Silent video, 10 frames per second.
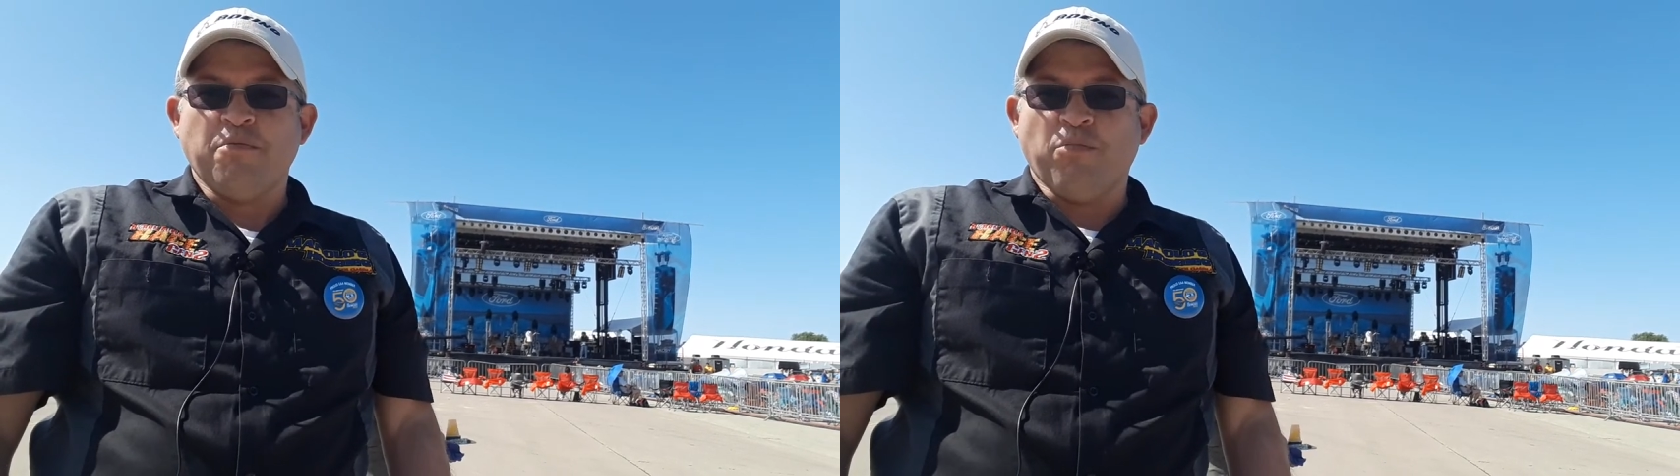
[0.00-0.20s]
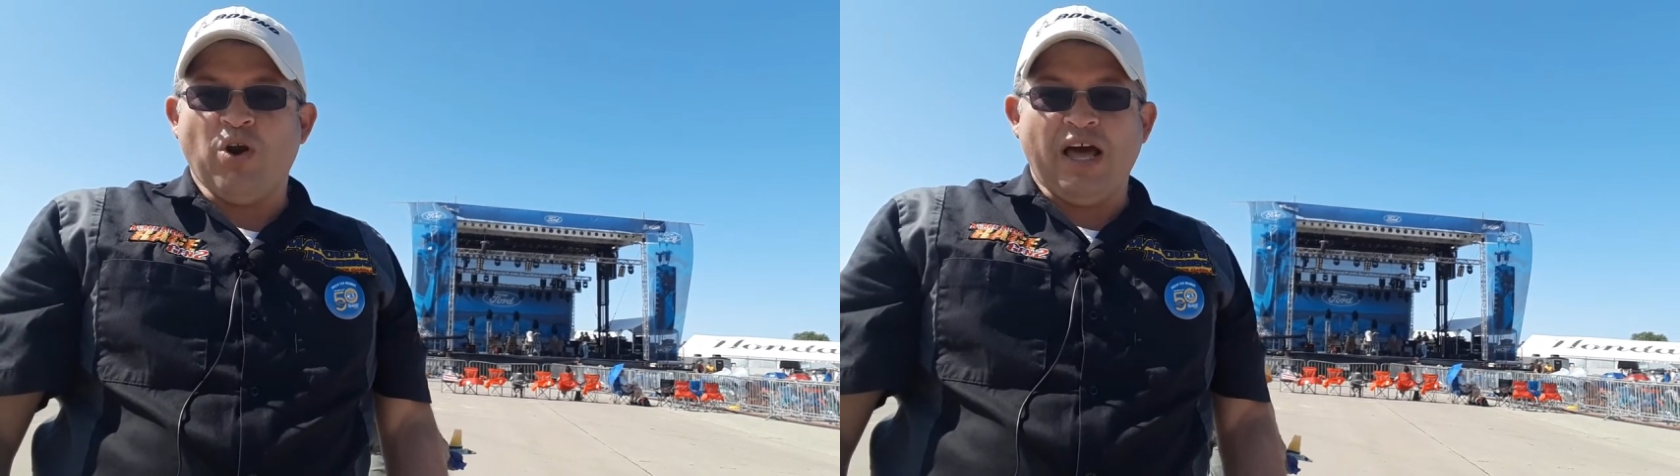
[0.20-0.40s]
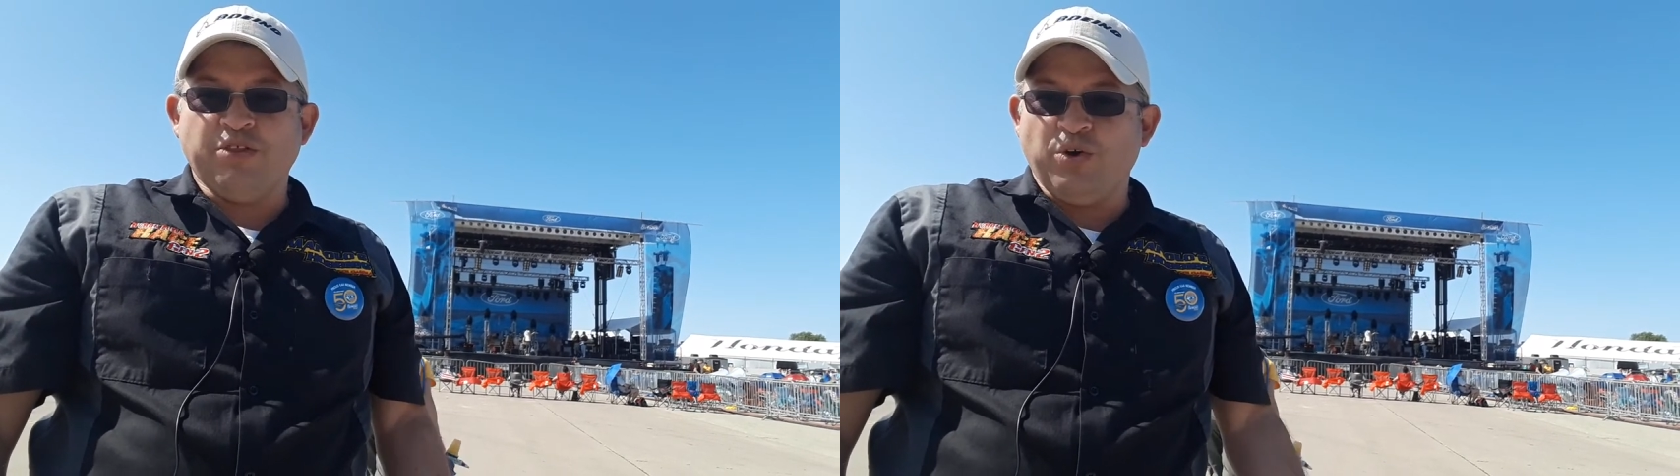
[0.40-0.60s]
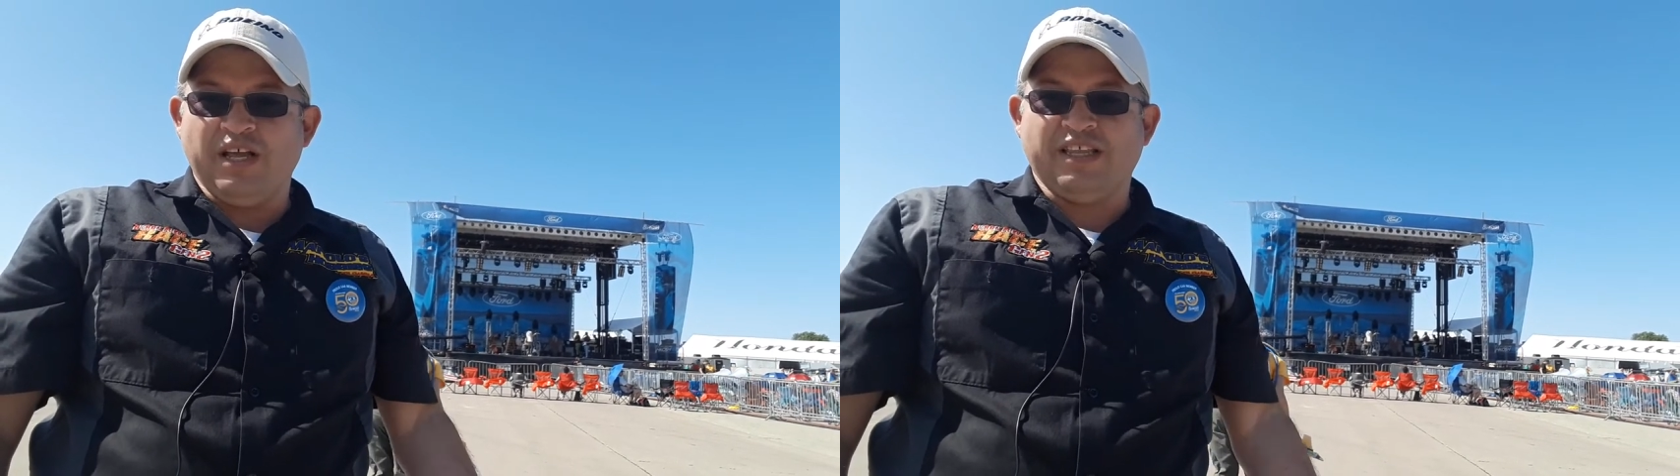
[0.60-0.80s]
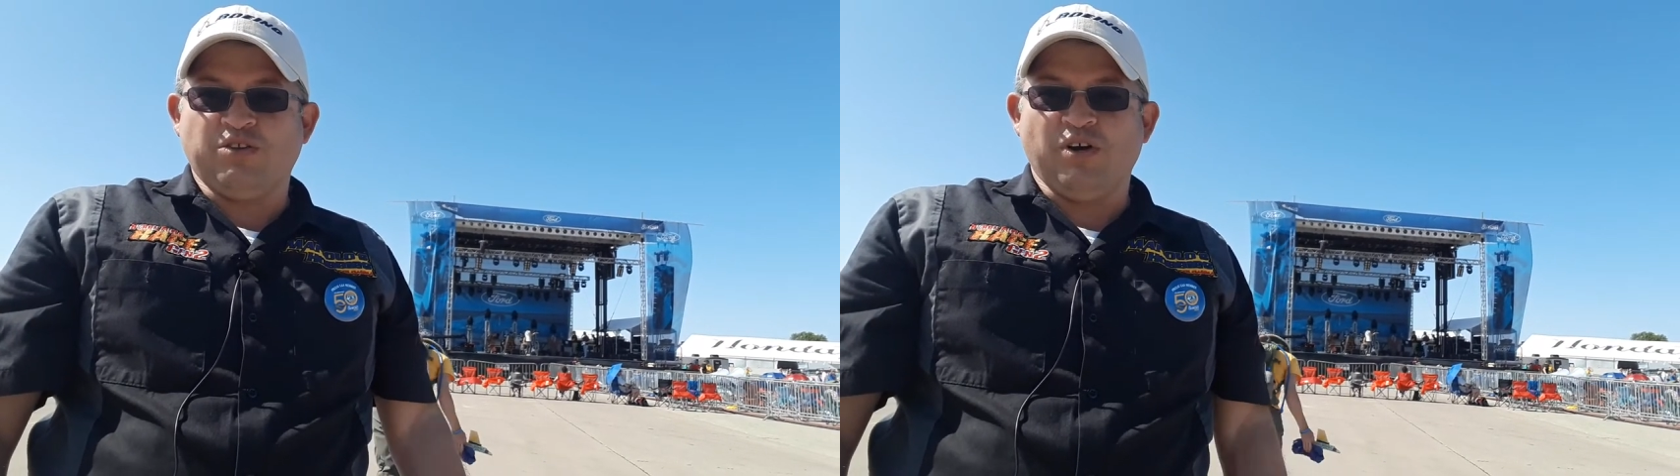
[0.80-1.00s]
volando
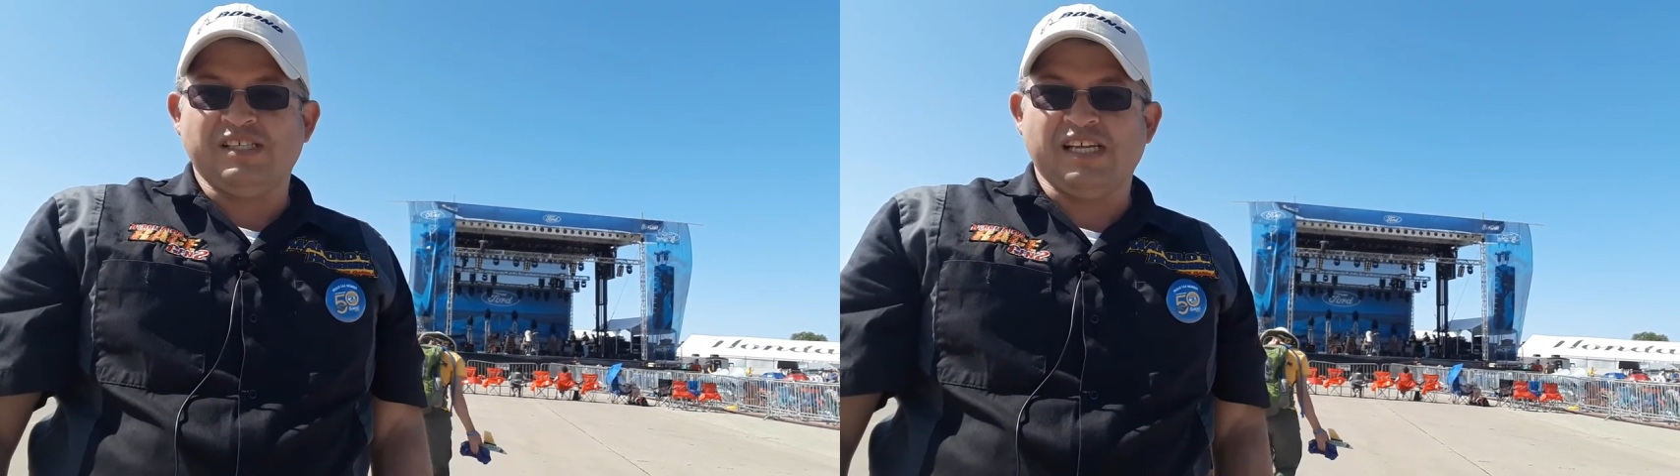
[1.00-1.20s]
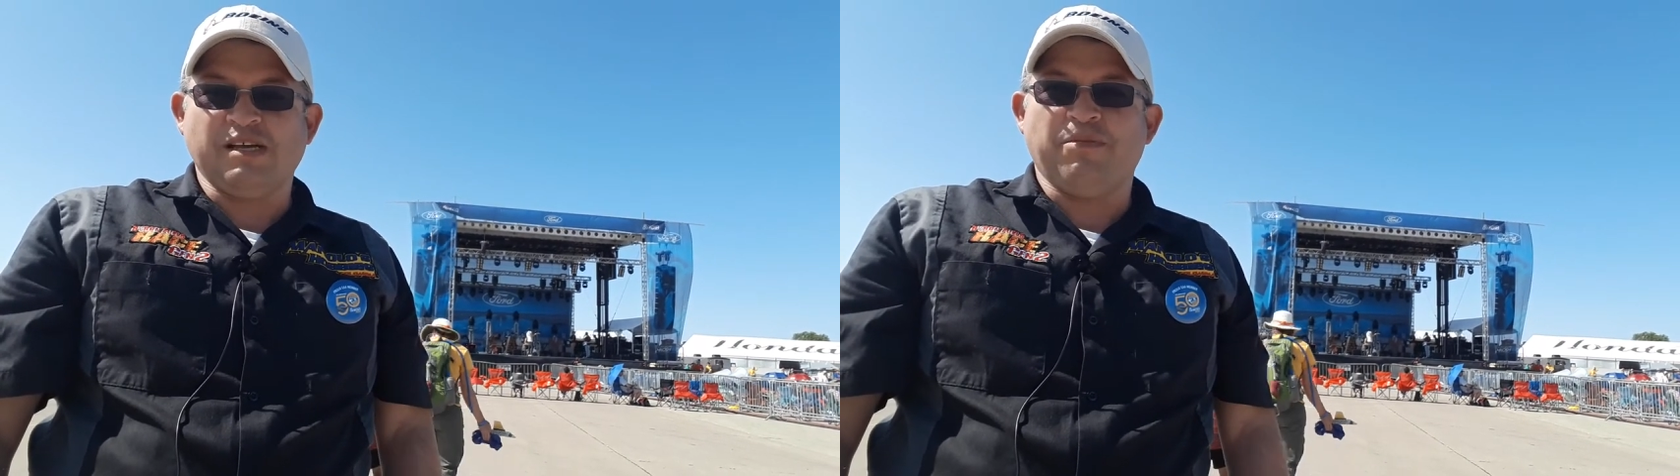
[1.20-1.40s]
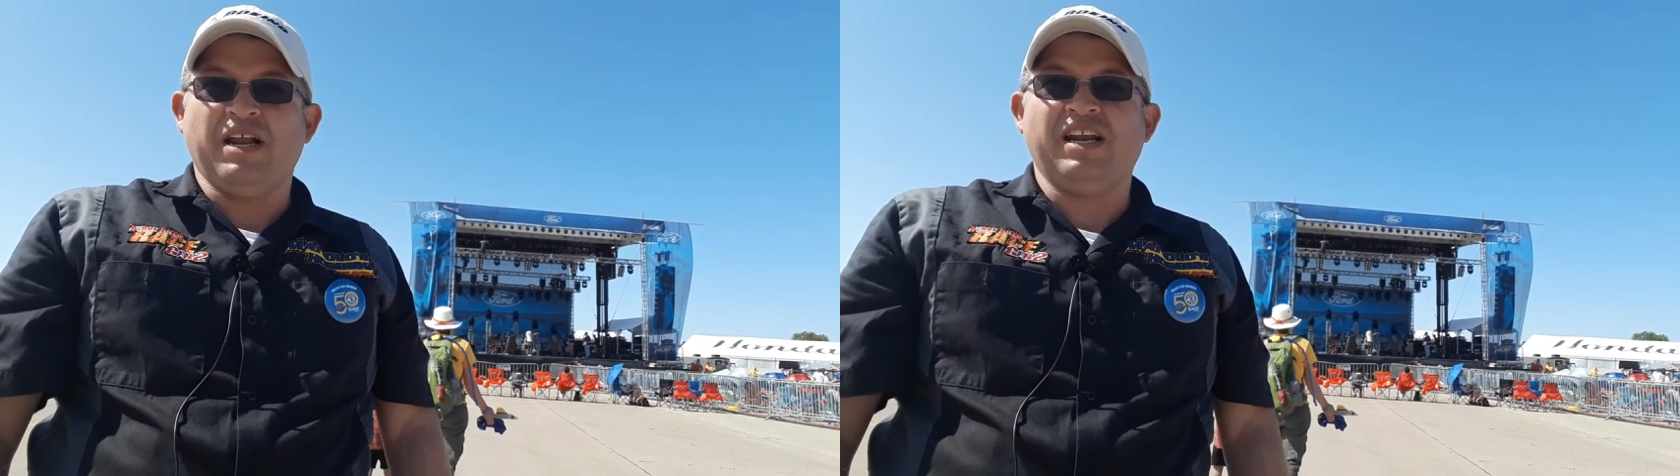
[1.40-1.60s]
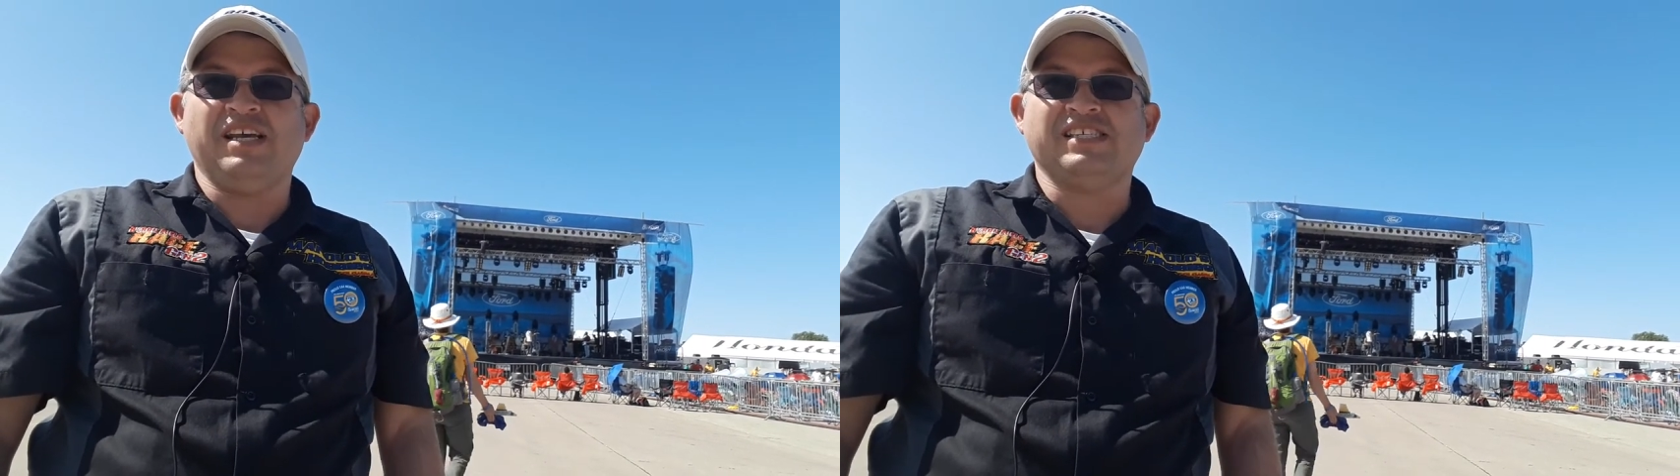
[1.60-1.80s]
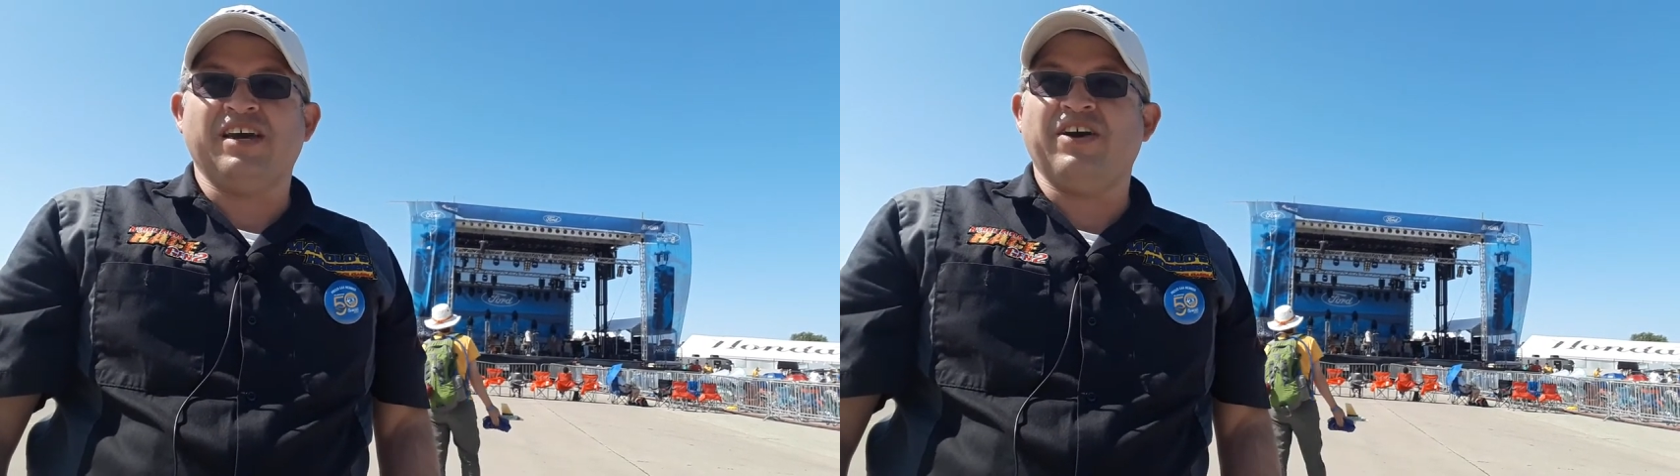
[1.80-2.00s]
durante toda esta semana en
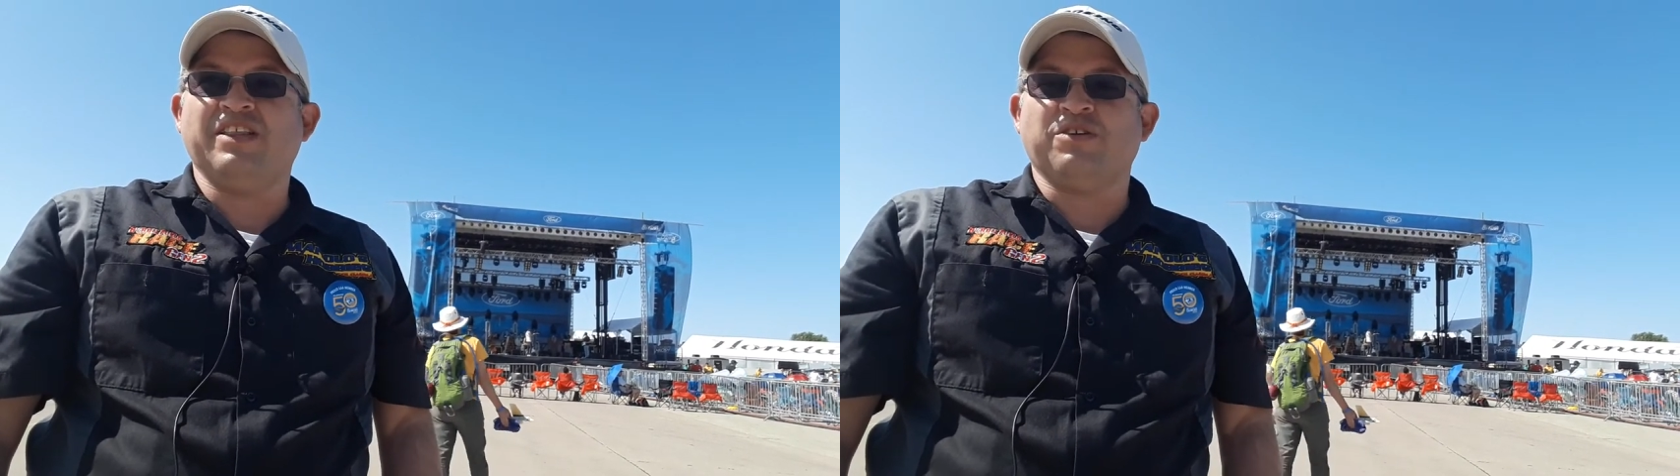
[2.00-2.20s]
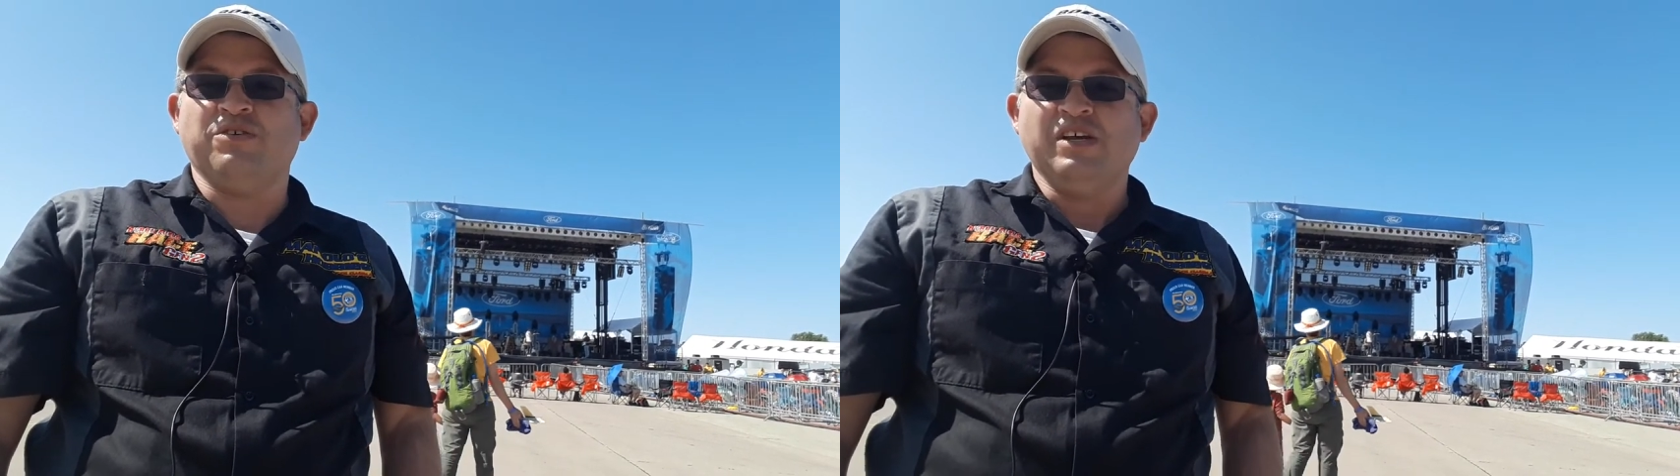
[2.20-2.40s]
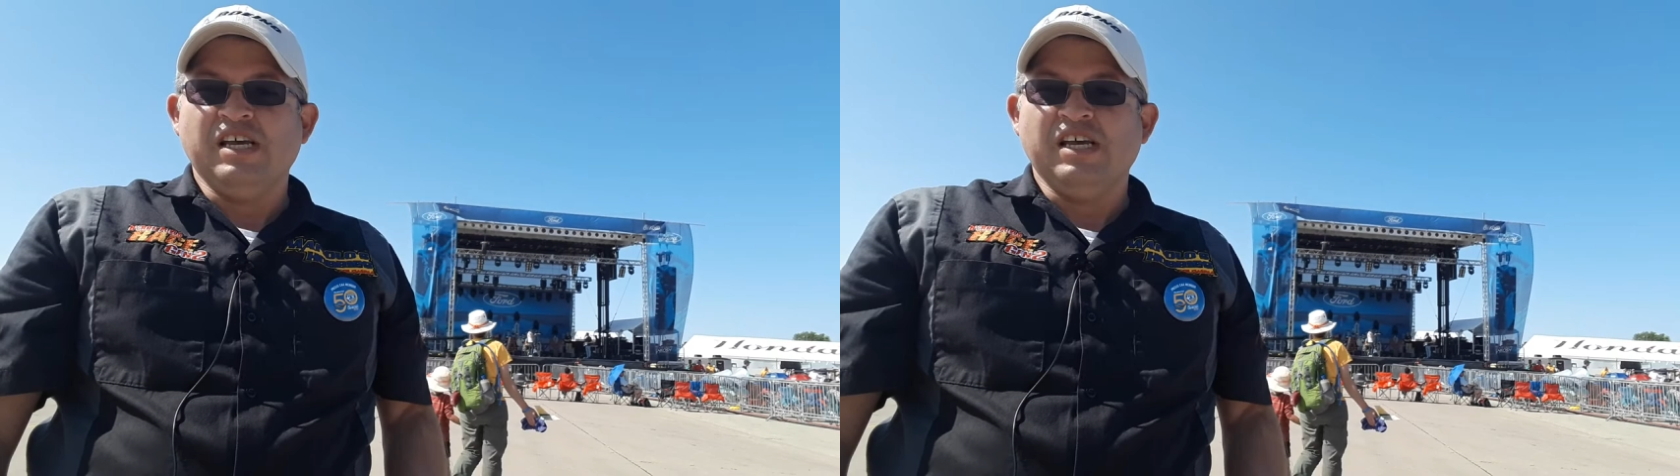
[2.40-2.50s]
este evento.